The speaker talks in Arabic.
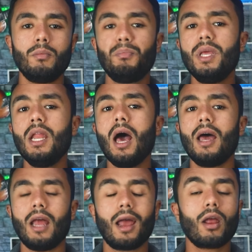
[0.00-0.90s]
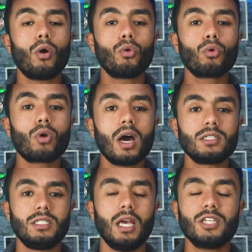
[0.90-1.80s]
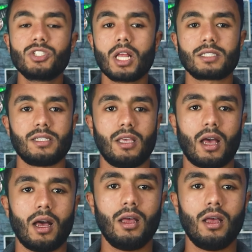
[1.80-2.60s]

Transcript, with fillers: بناء على قدراتي الشخصية